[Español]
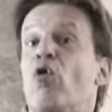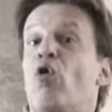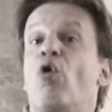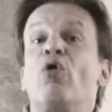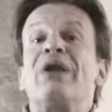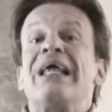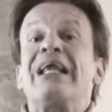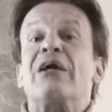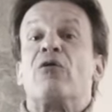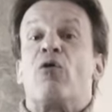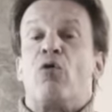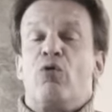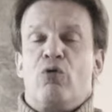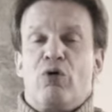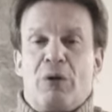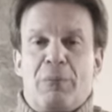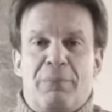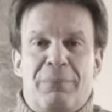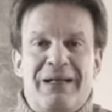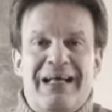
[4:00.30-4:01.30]
con el
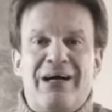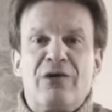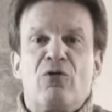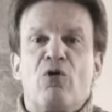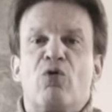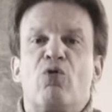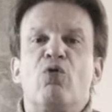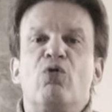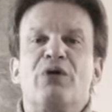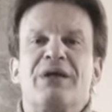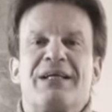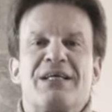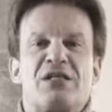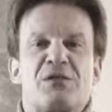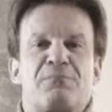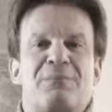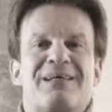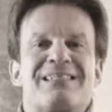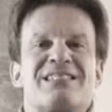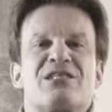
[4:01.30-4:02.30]
color blanco, con un
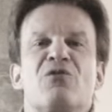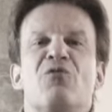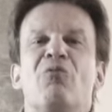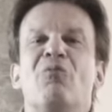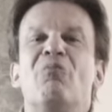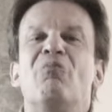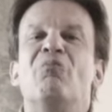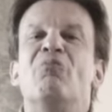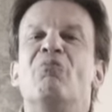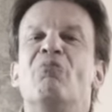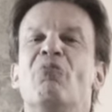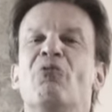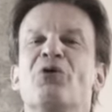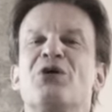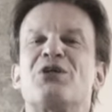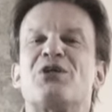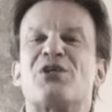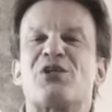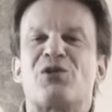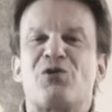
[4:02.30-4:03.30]
espacio
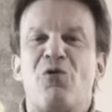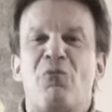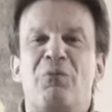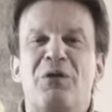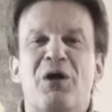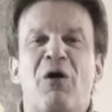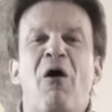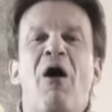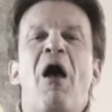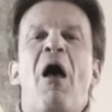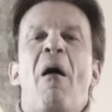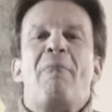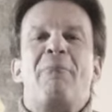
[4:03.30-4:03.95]
muy sobrio,